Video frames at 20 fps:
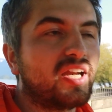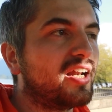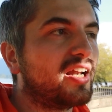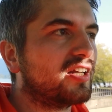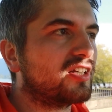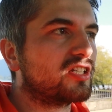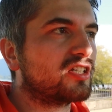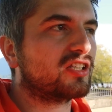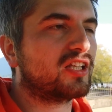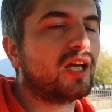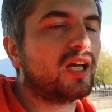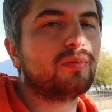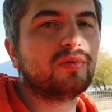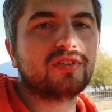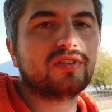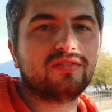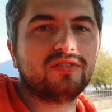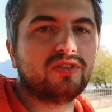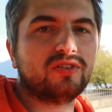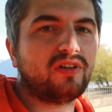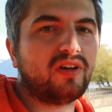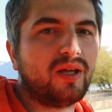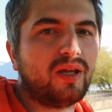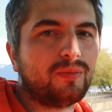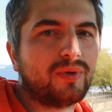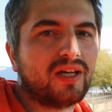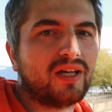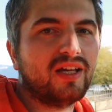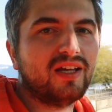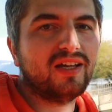реально читаем это все
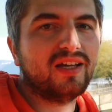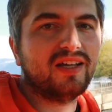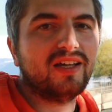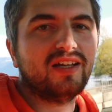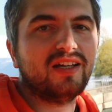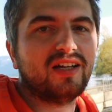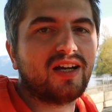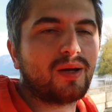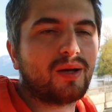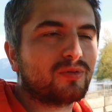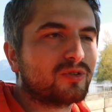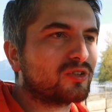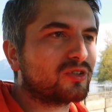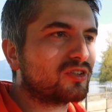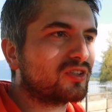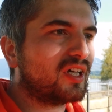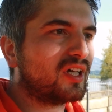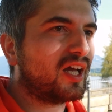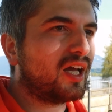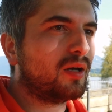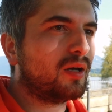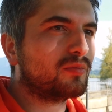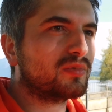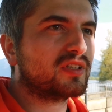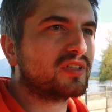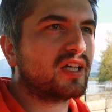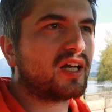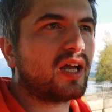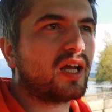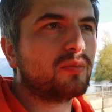время, обсуждаем,
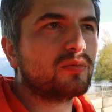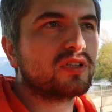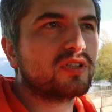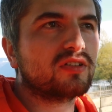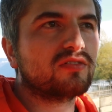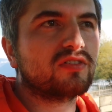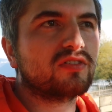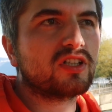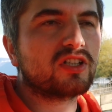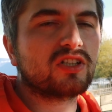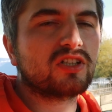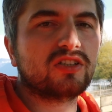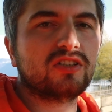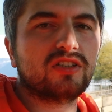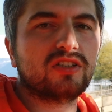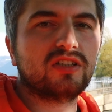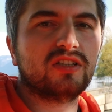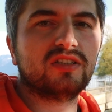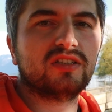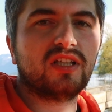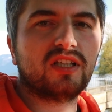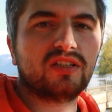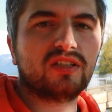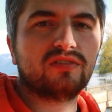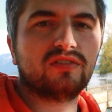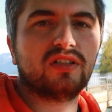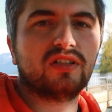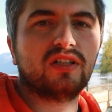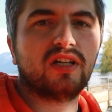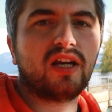стараемся выжать из
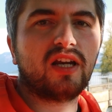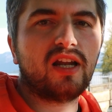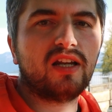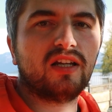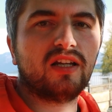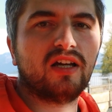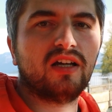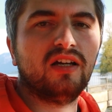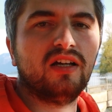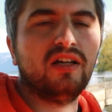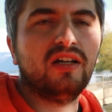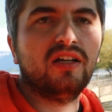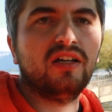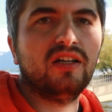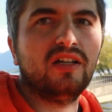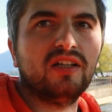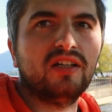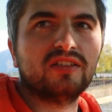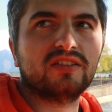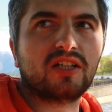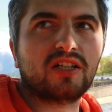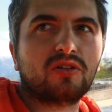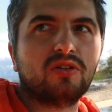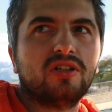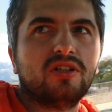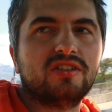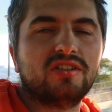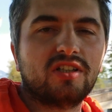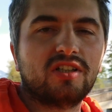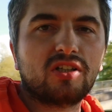этого реально
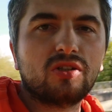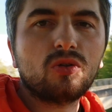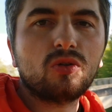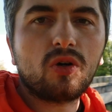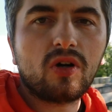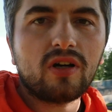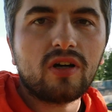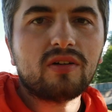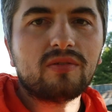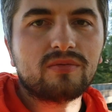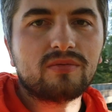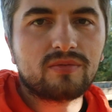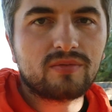такое зерно